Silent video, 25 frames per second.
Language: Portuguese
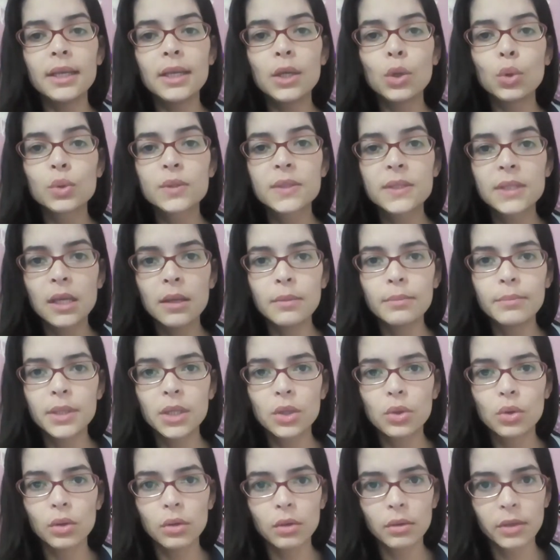eu
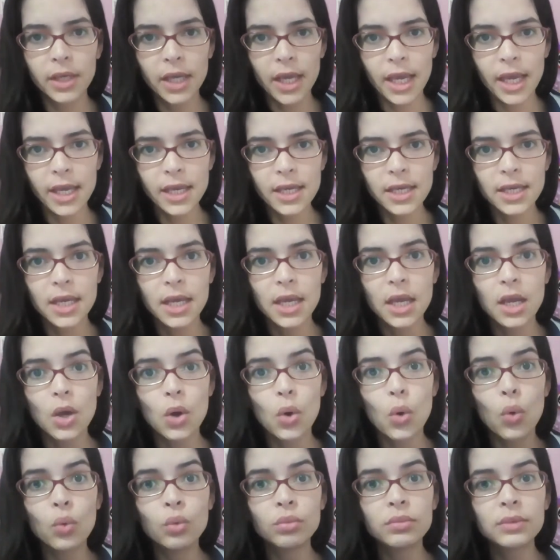sempre coloquei
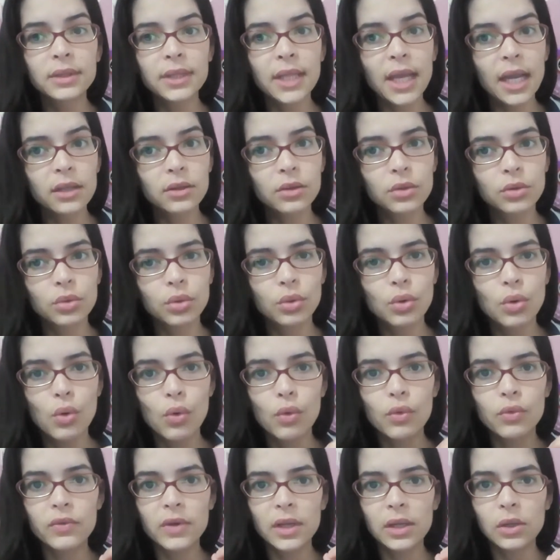um teto,
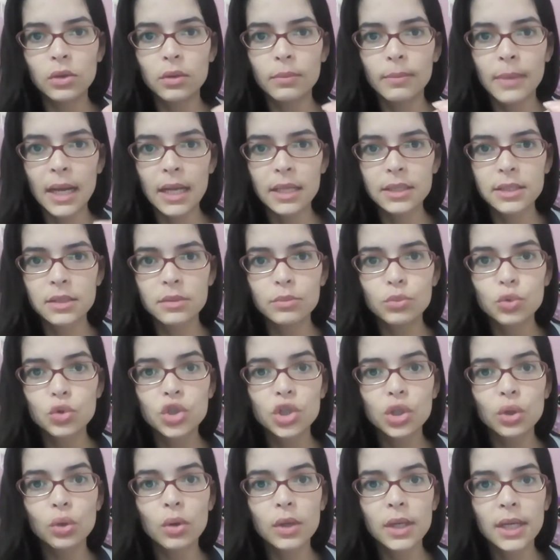o valor máximo
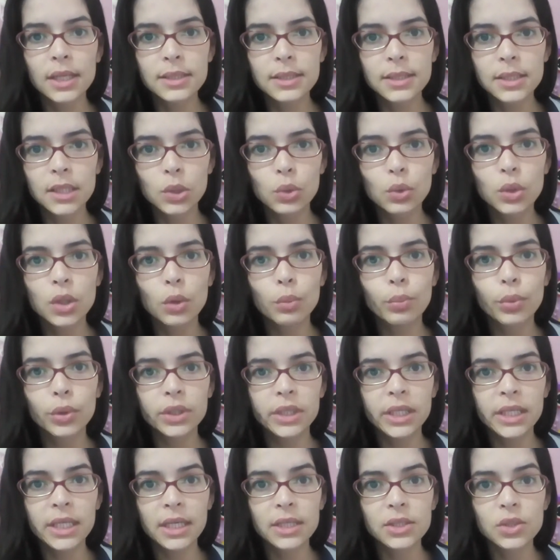de locação que eu
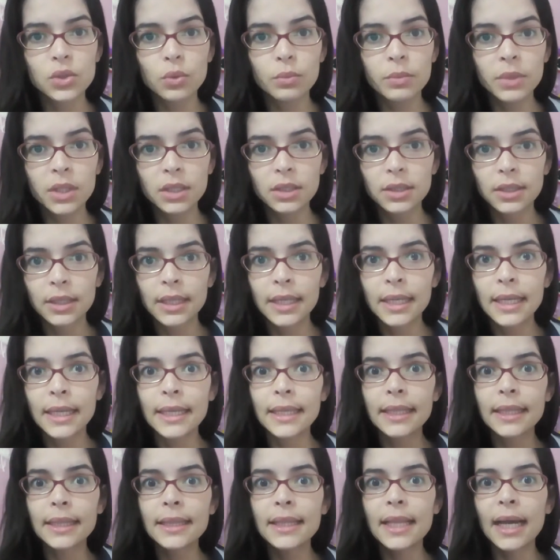poderia assumir,
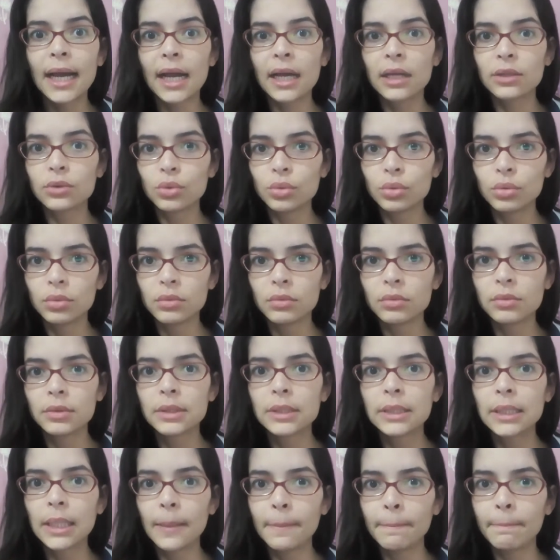dado
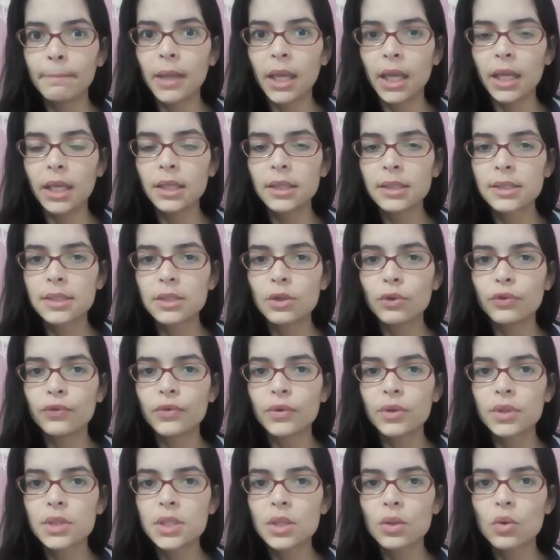também, se eu
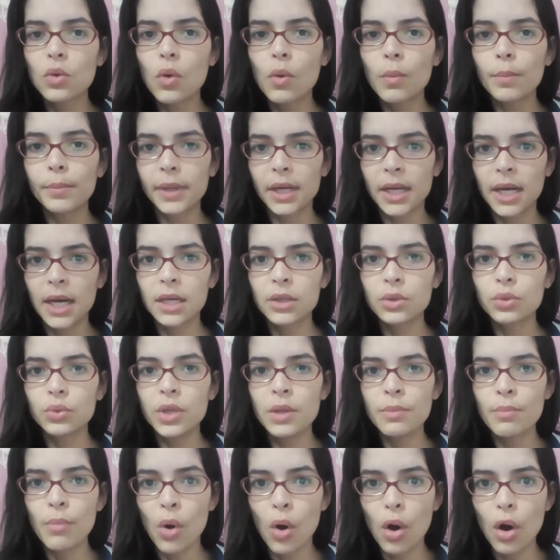fosse comprar um
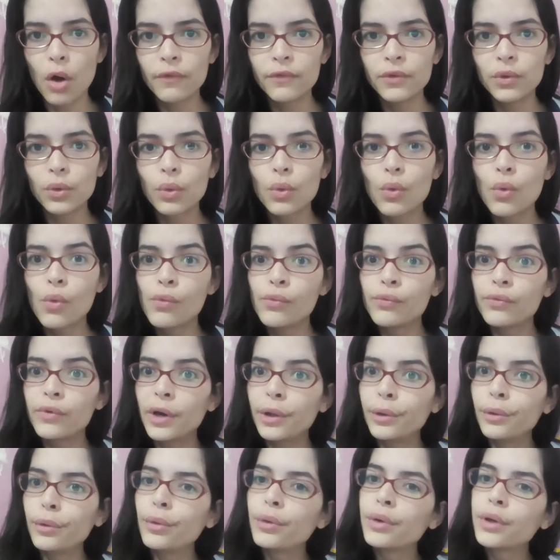imóvel com o
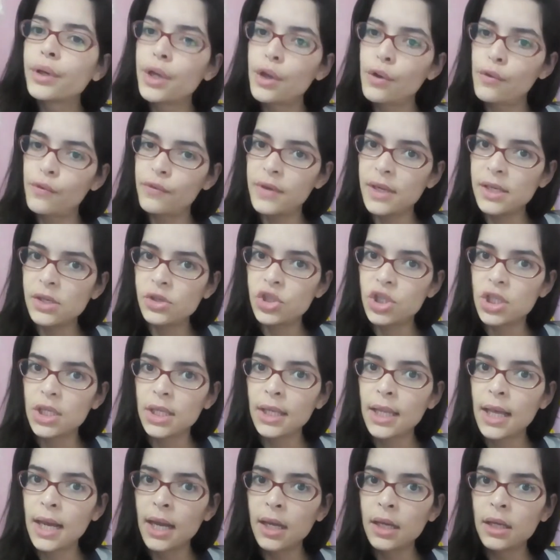valor que eu vendi
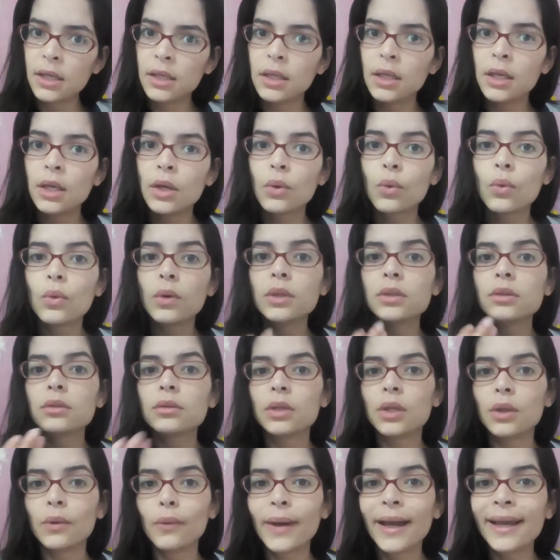lá, quanto
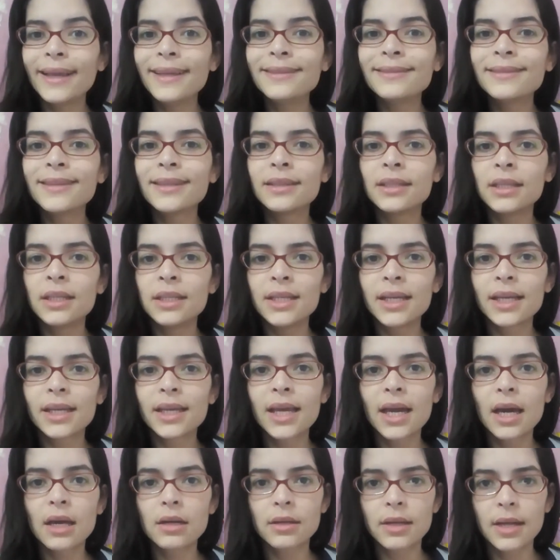que eu ainda teria
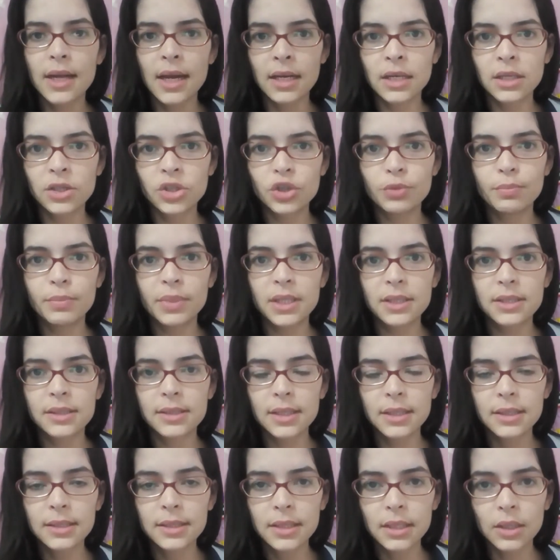que arcar de
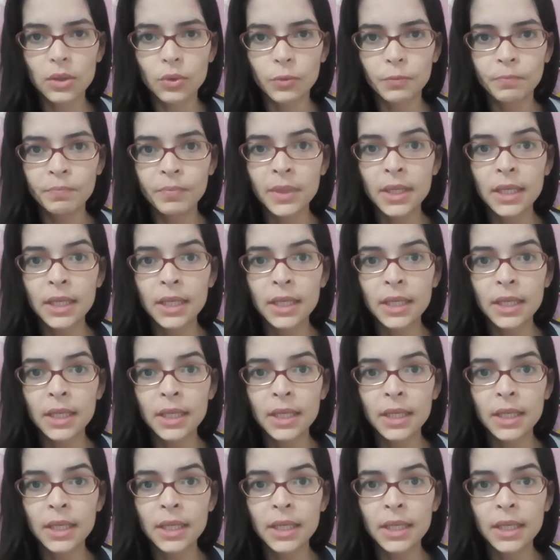prestação.